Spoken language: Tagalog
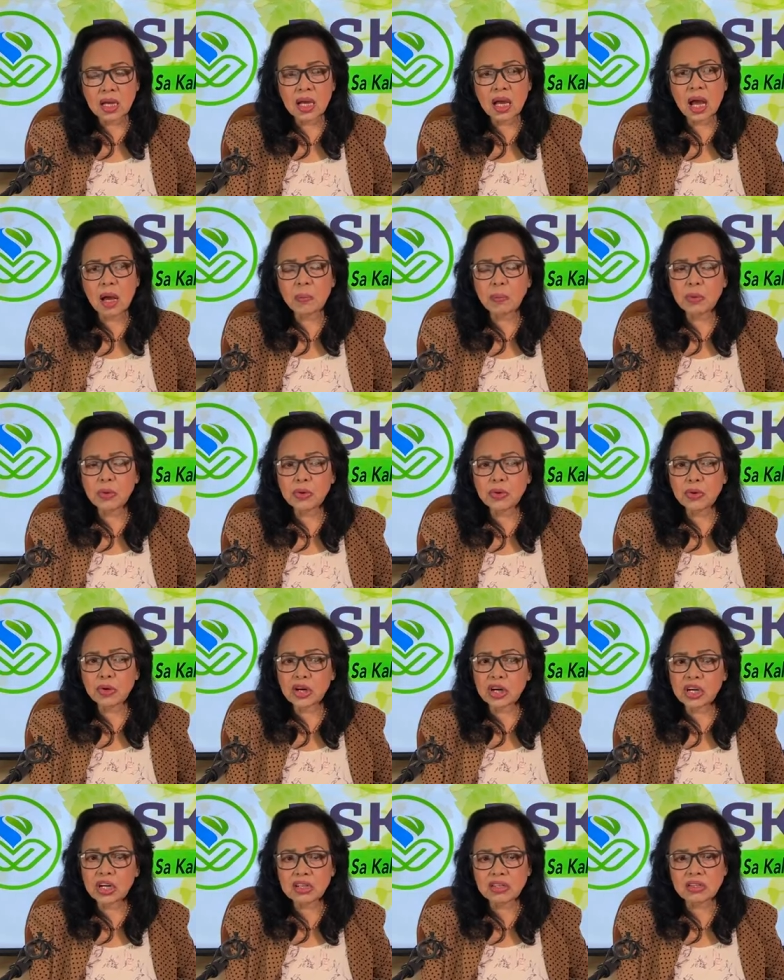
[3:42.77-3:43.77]
Kaya nga po yung
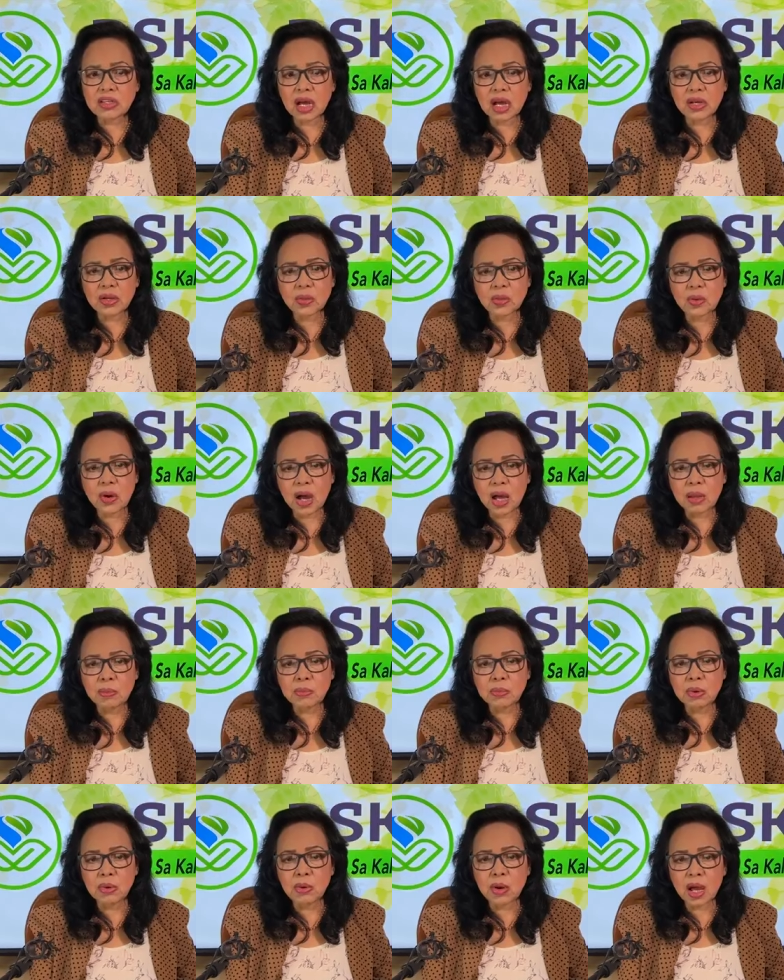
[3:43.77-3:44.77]
air sac, yung
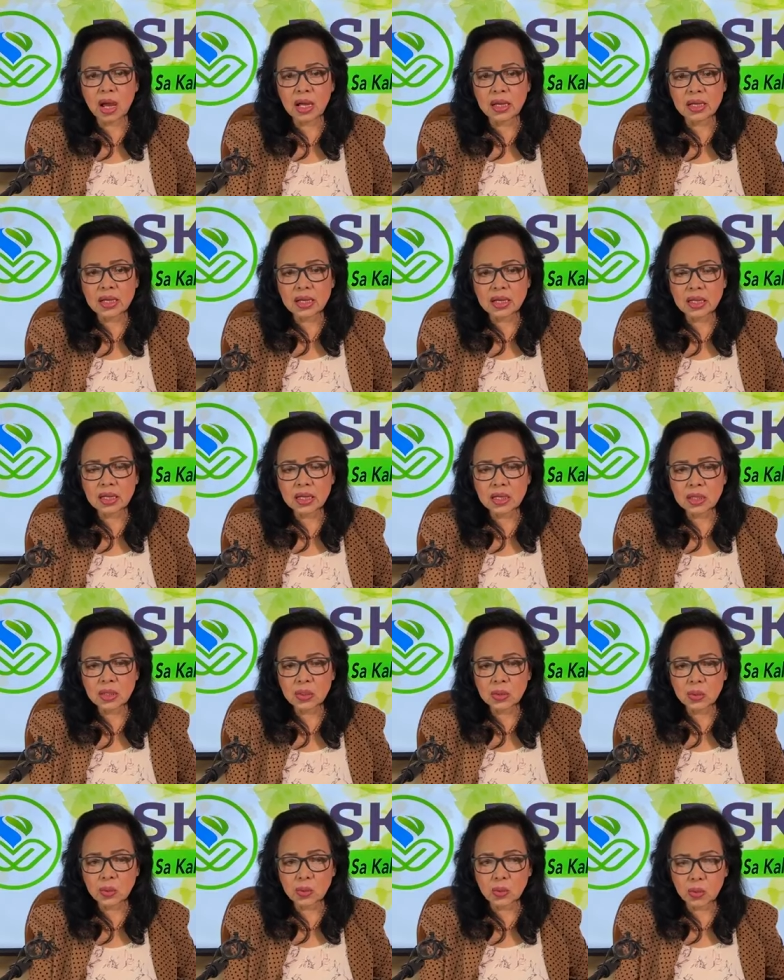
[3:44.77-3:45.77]
alveoli,
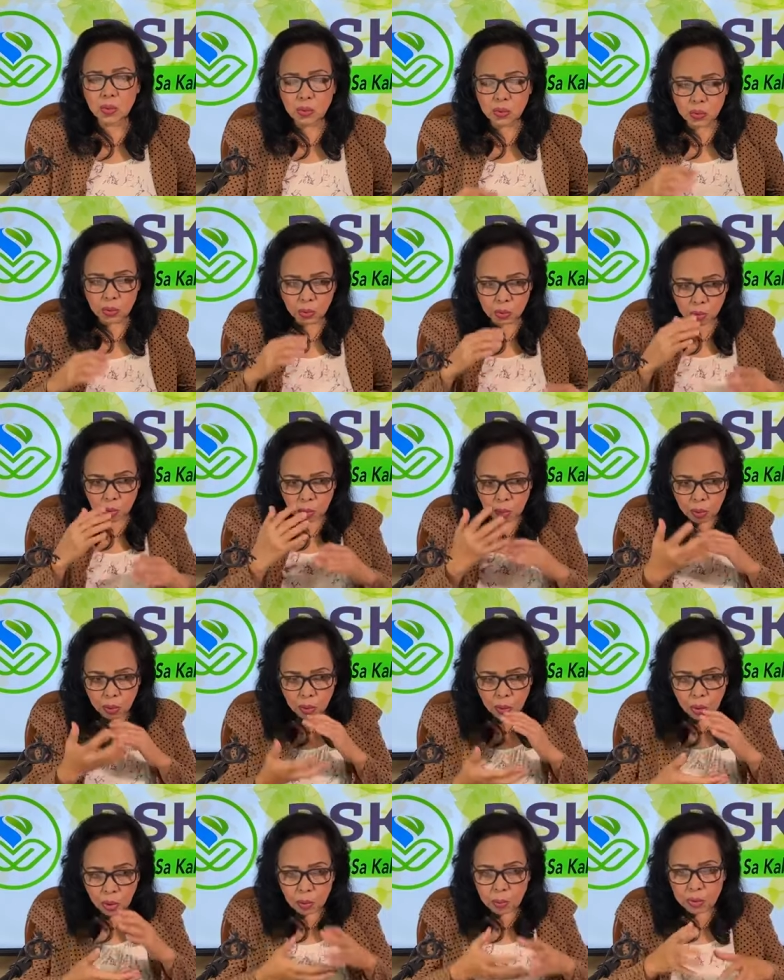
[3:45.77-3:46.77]
yung, yung
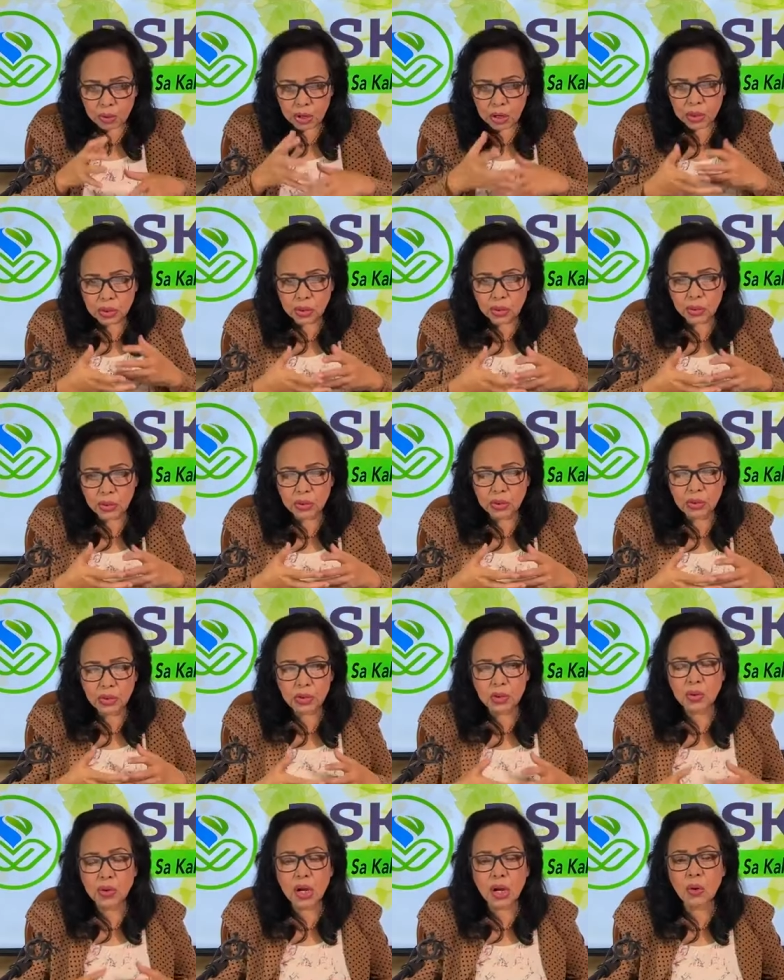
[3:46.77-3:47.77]
kumocover
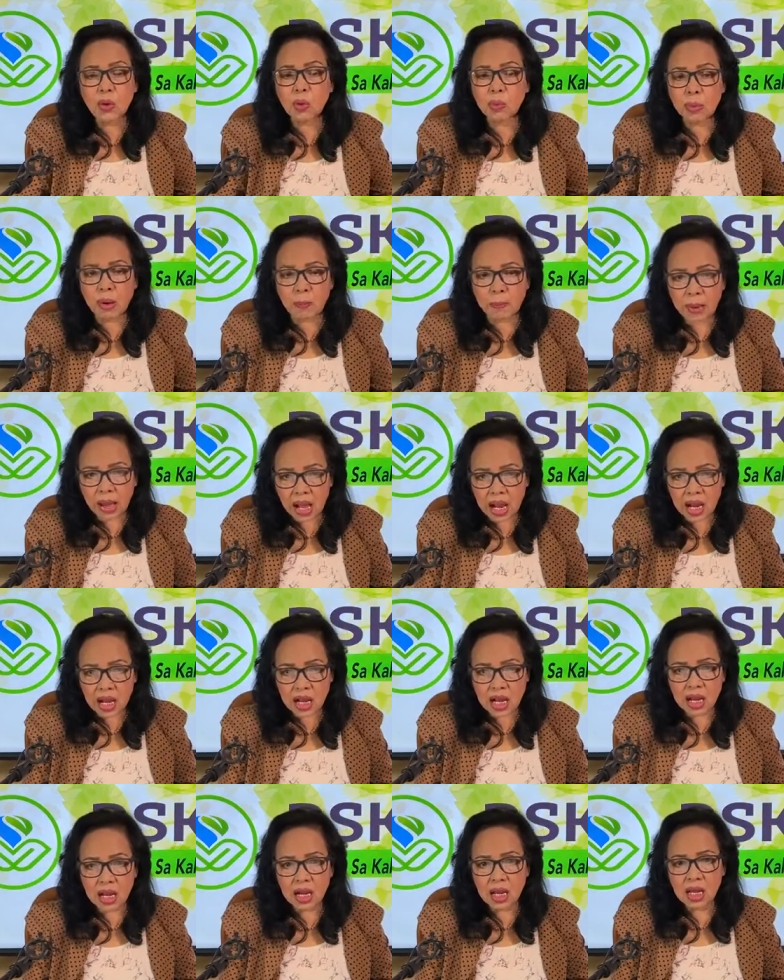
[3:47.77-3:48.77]
doon, yun ang kumapal
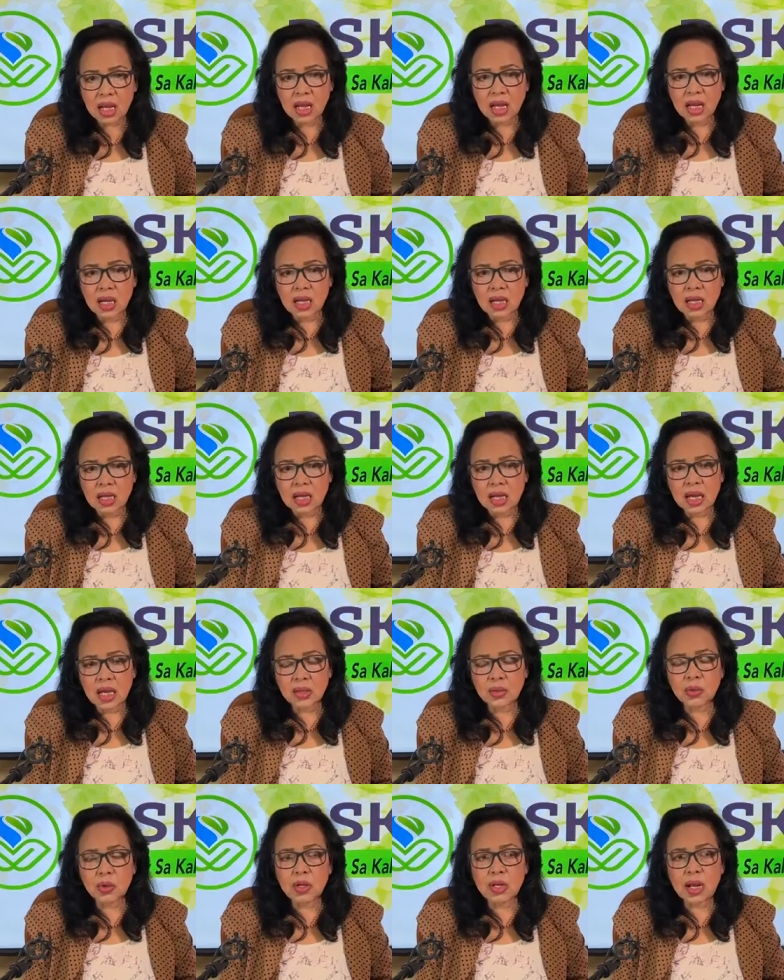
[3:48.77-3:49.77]

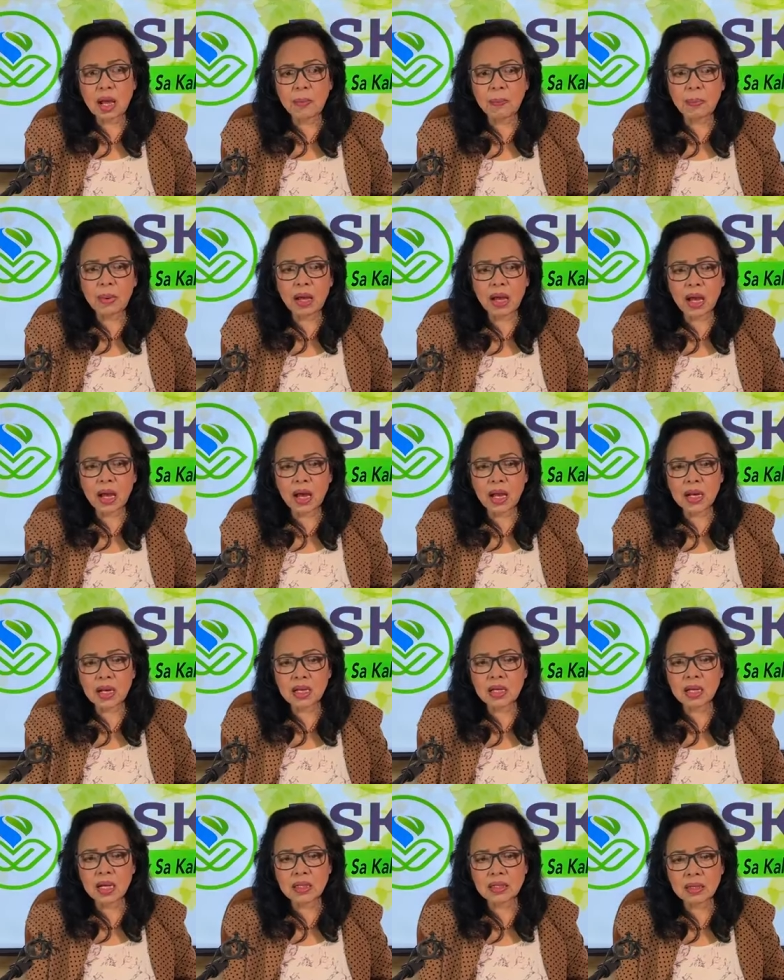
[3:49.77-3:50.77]
ito'y
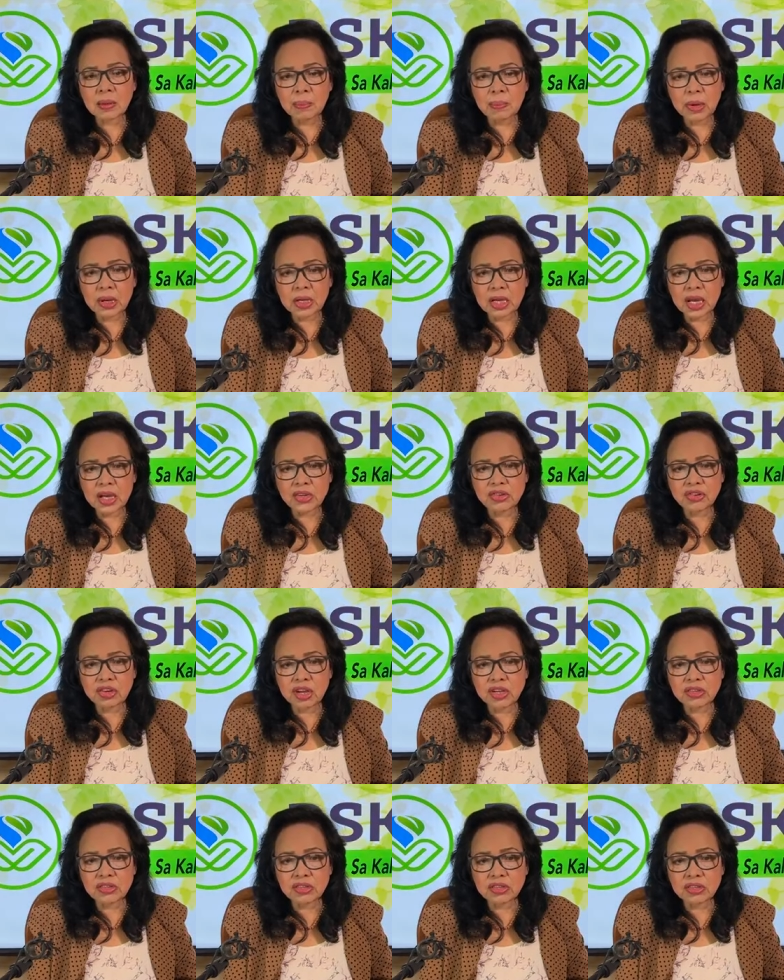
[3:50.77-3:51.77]
napakahalaga sa
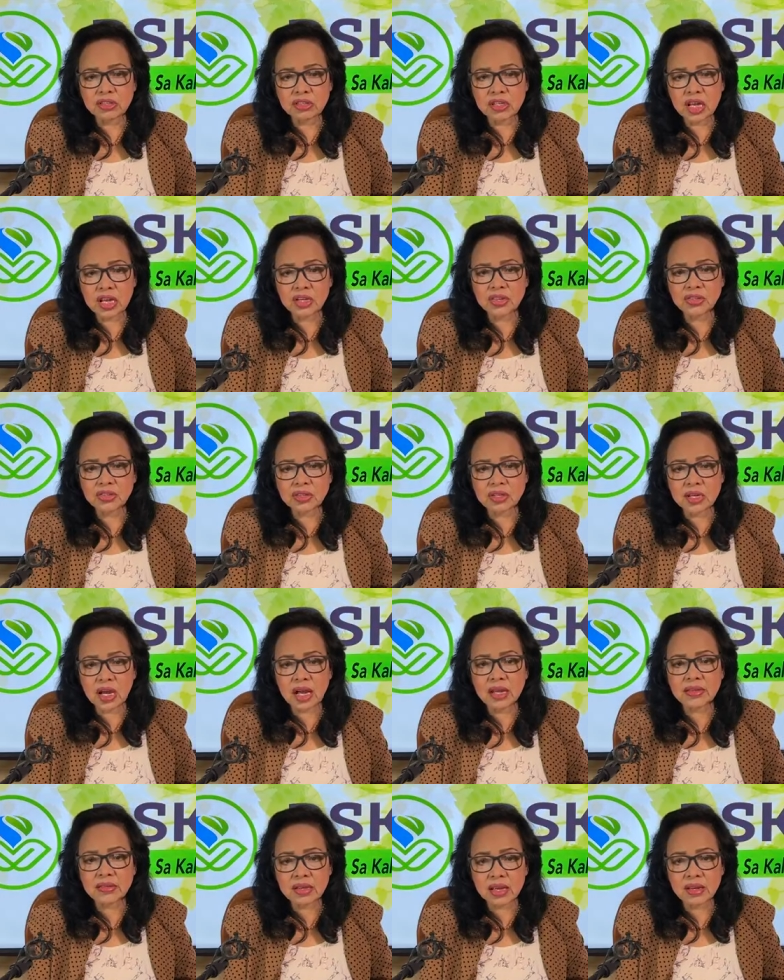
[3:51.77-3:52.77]
pag-exchange ex,
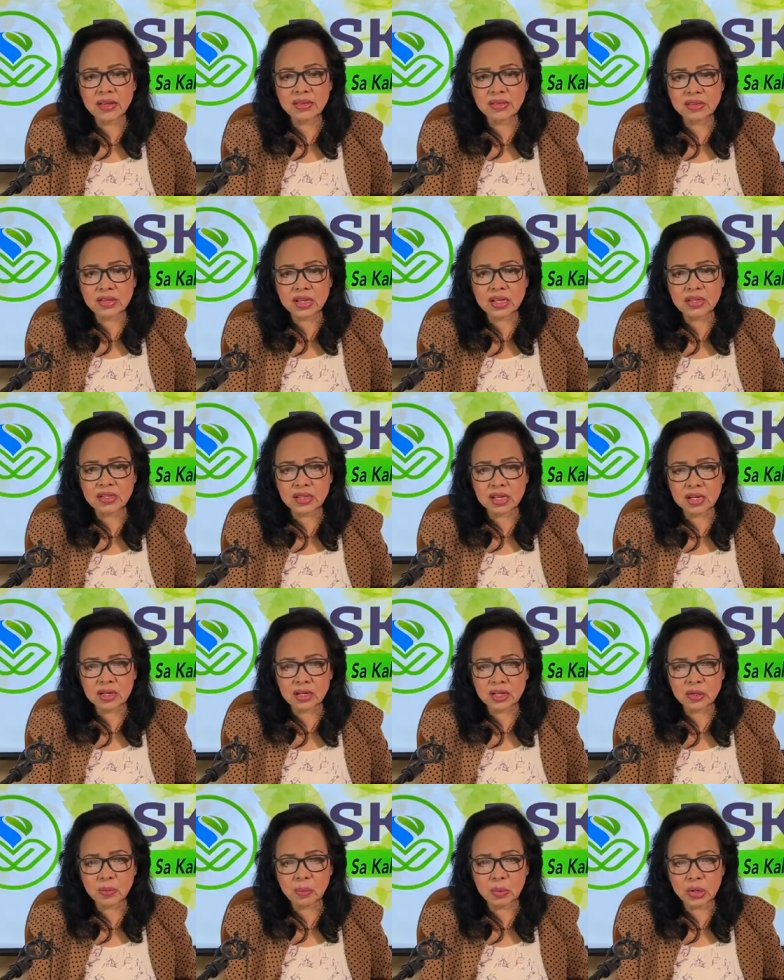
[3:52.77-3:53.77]
gas exchange
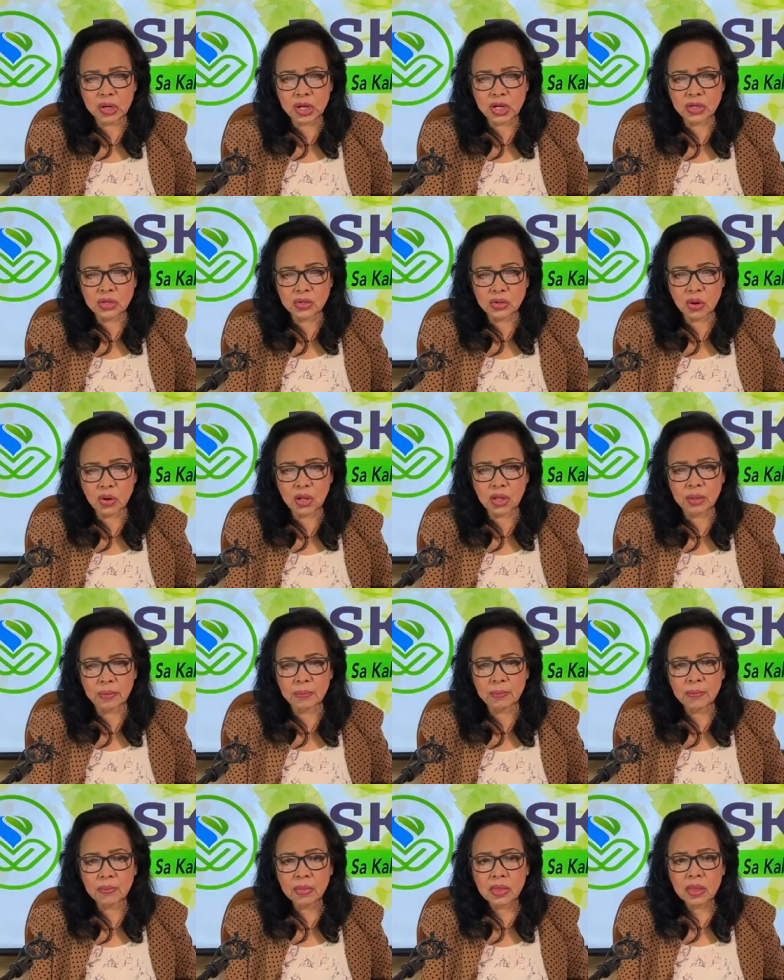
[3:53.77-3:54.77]
and respiration.
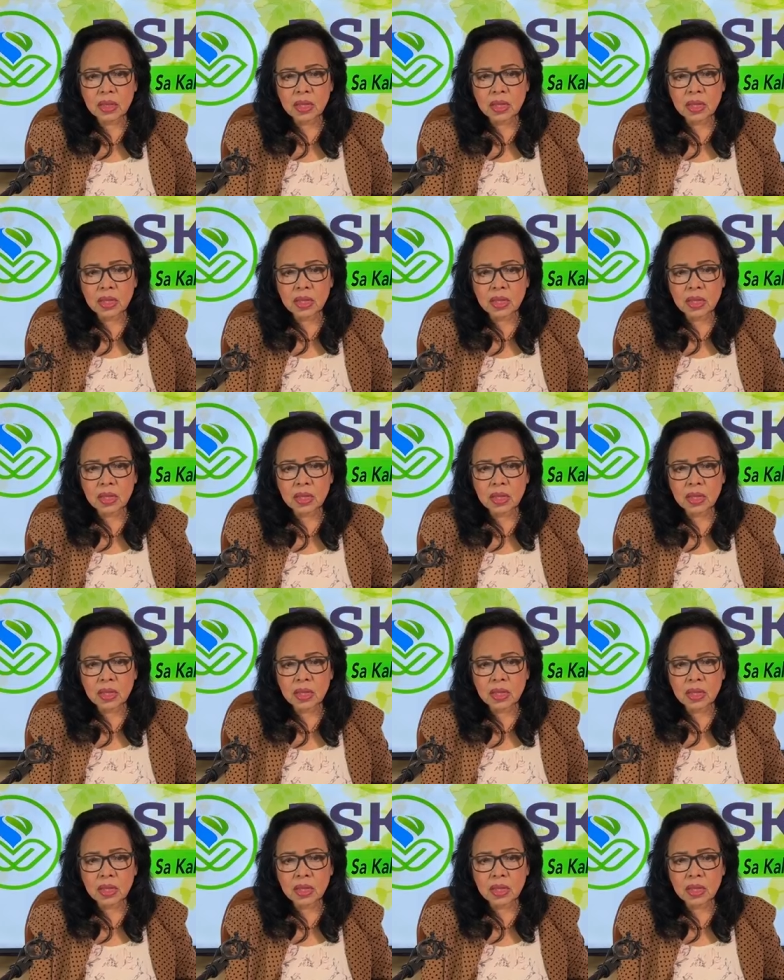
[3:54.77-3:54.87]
